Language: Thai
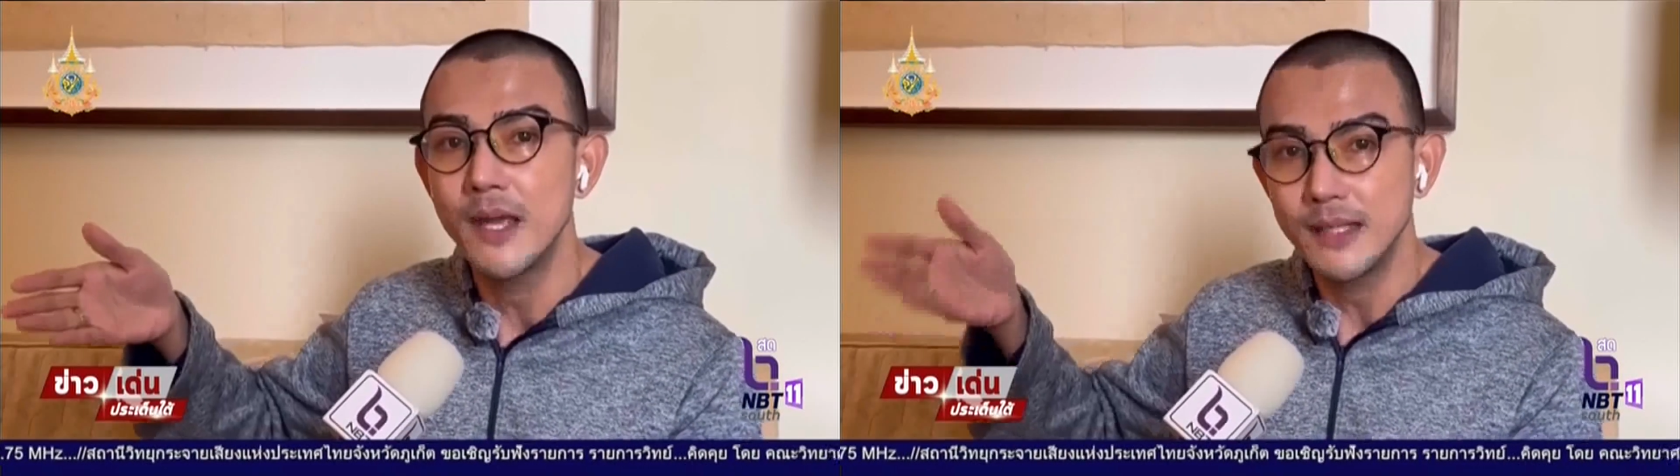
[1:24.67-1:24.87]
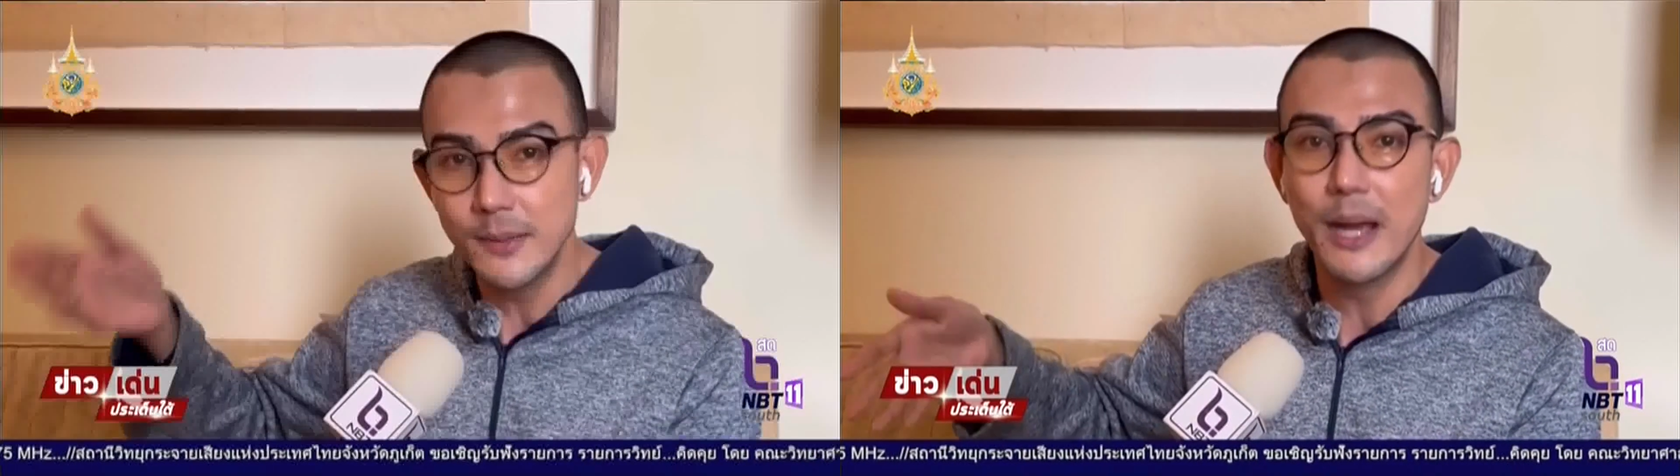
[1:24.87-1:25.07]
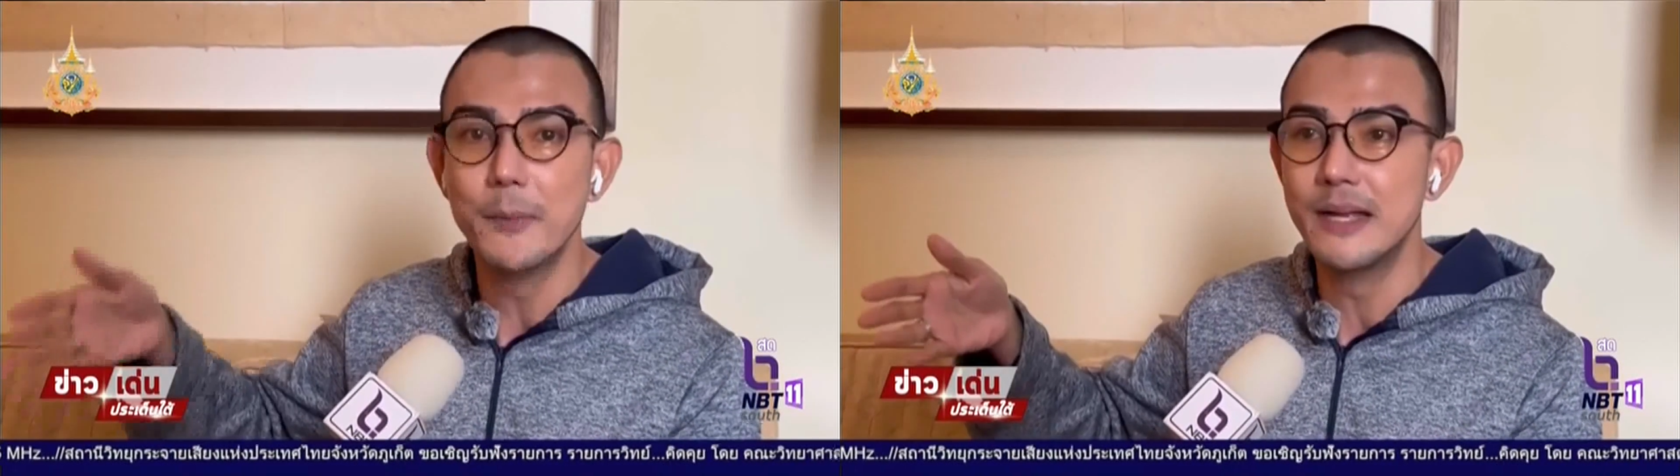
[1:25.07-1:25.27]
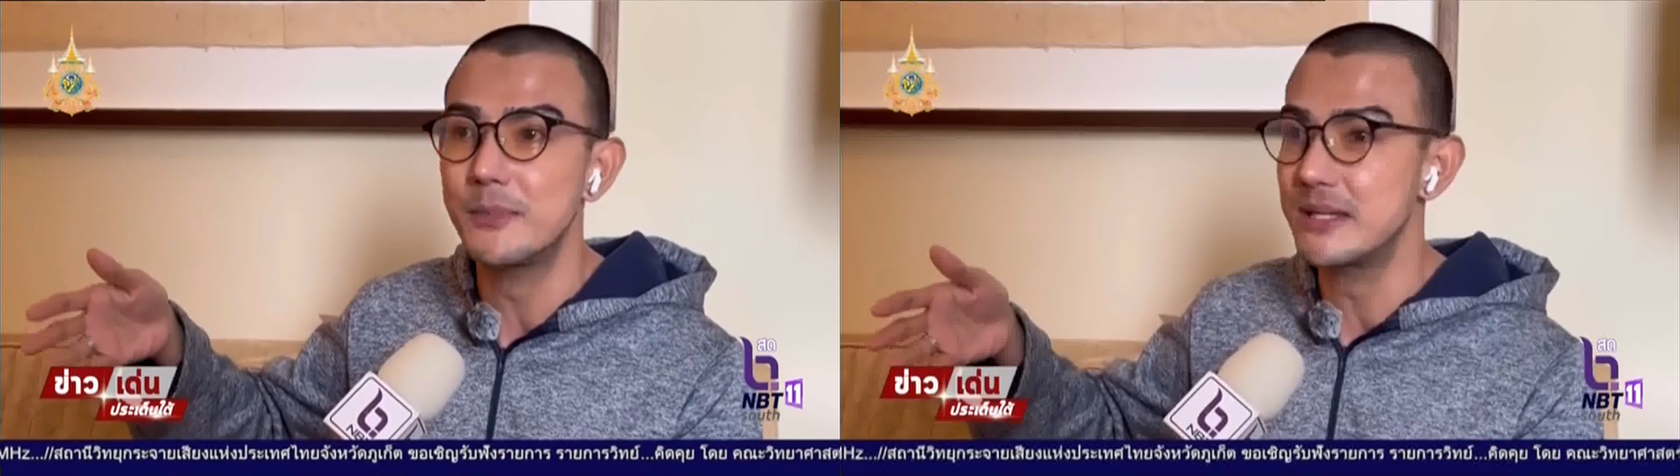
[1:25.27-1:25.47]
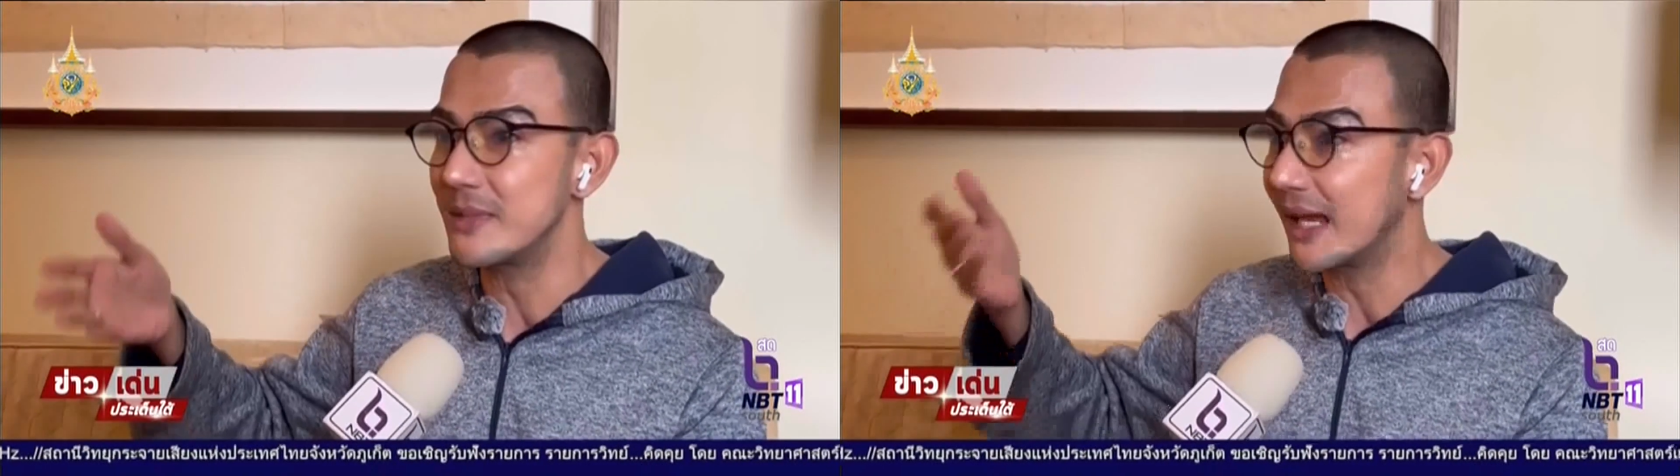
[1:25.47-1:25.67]
ที่ผ่านมา
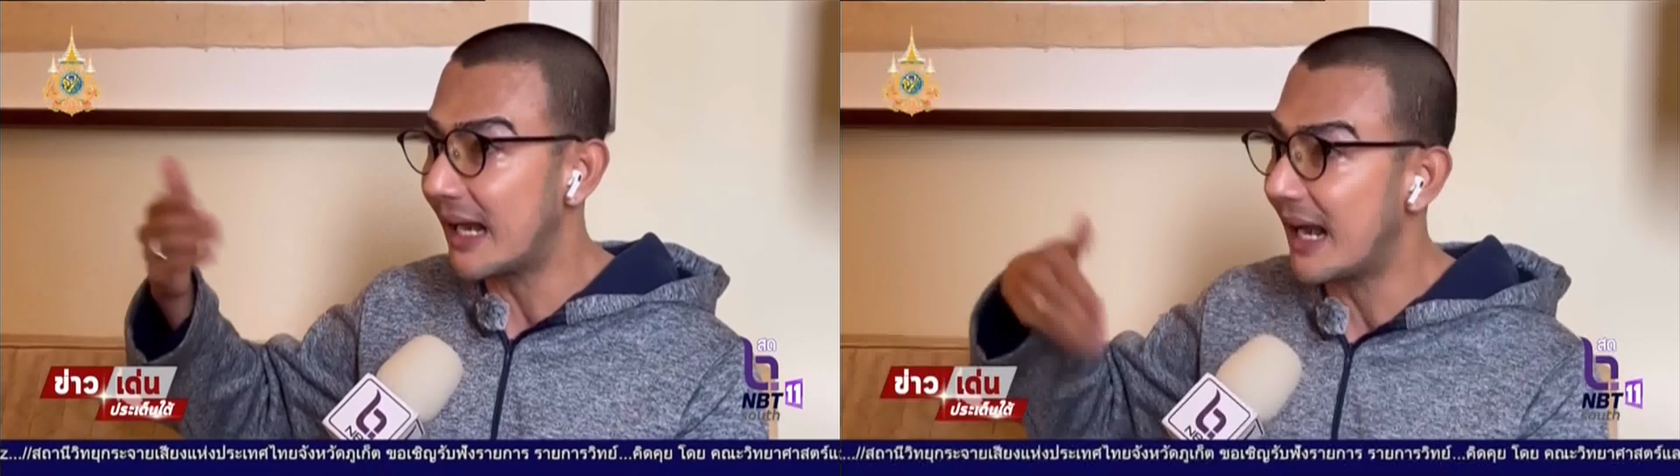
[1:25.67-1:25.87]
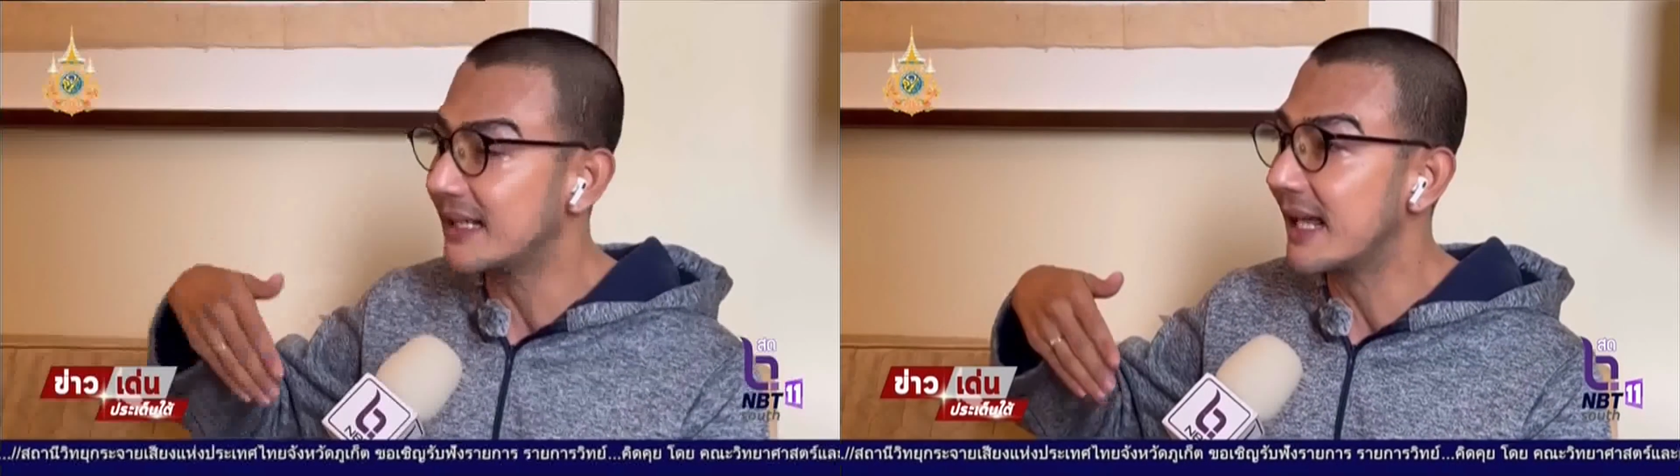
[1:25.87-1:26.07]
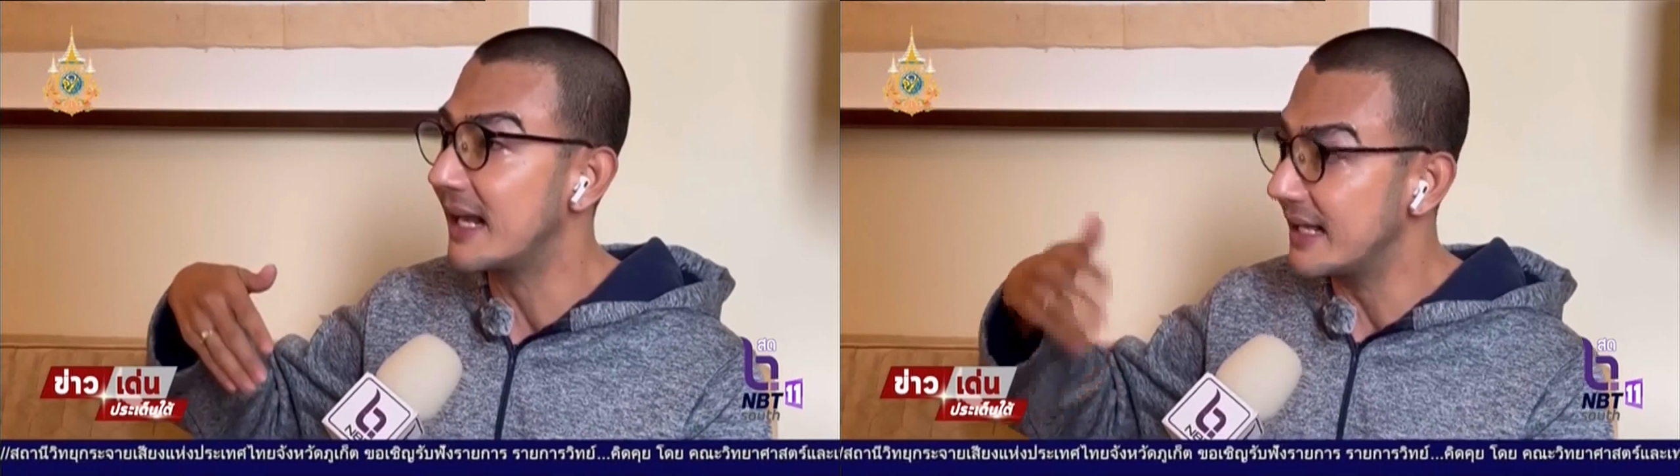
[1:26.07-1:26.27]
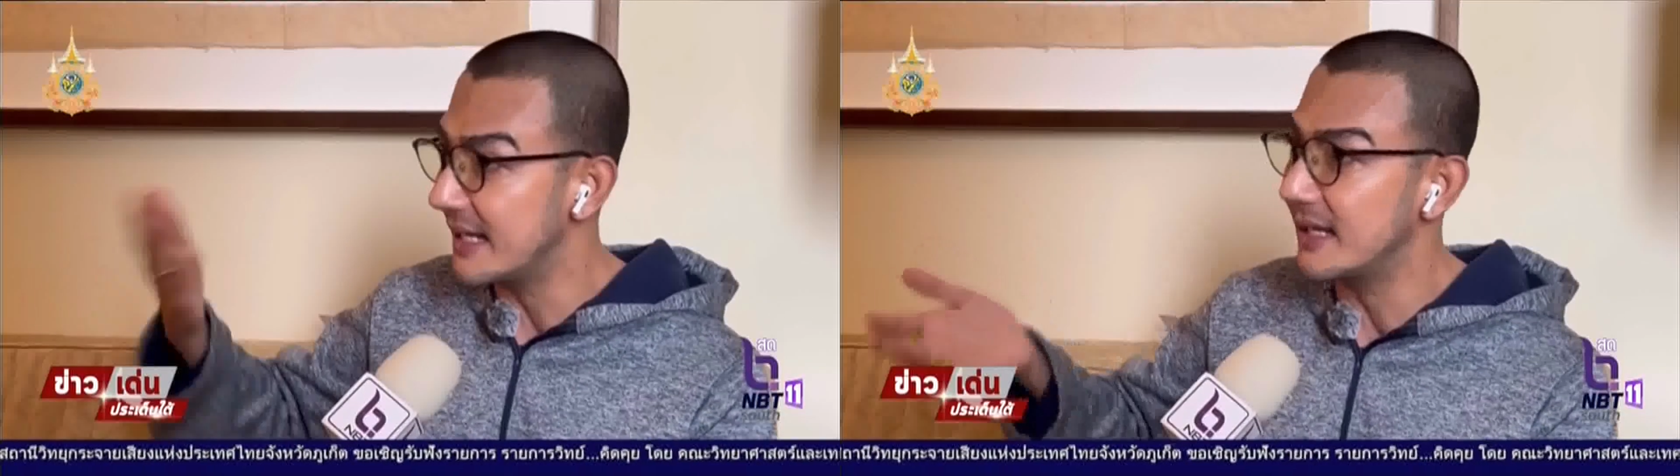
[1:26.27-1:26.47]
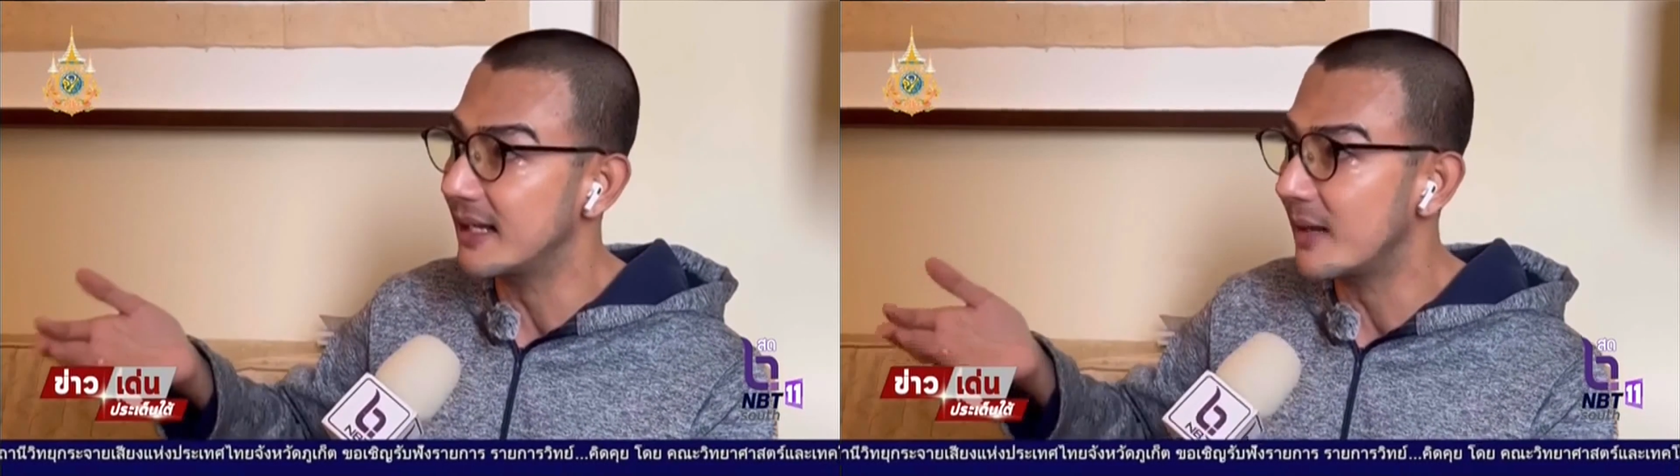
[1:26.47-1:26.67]
มันจะมีคลาสการเรี
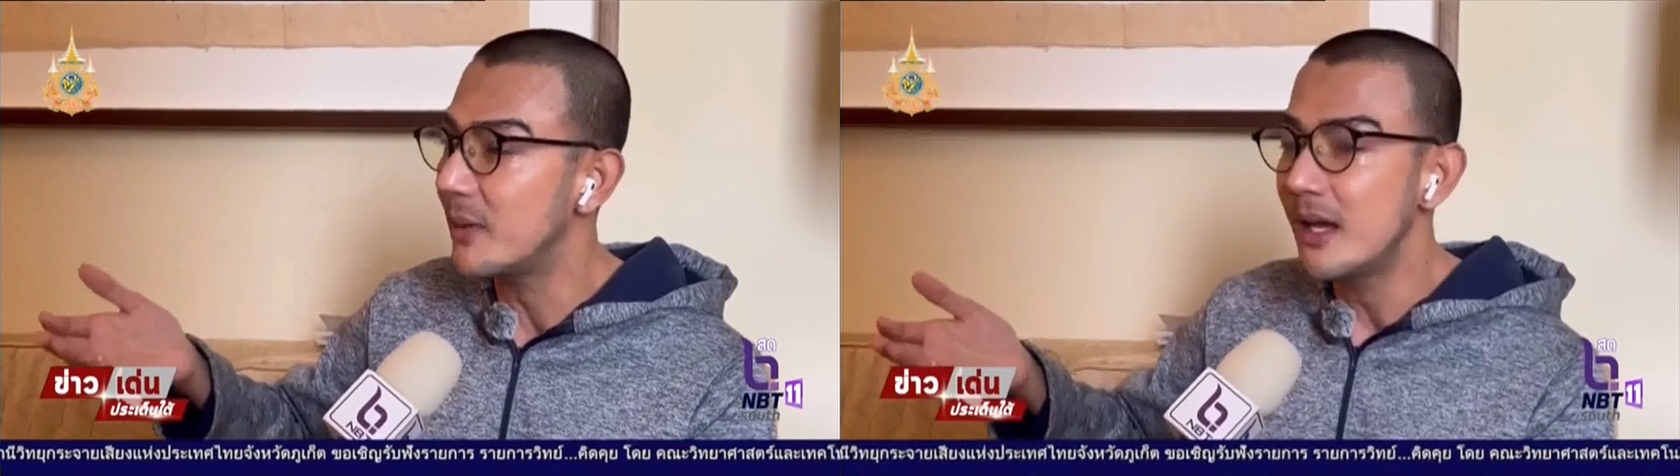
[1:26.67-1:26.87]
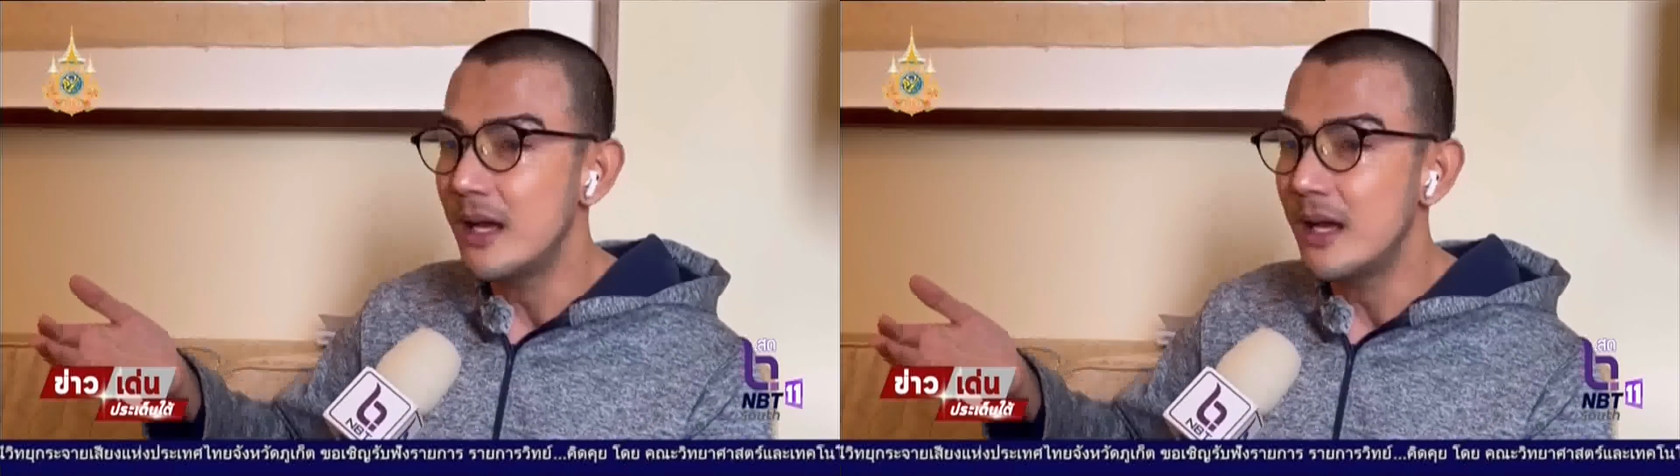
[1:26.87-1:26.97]
ยนนะครับ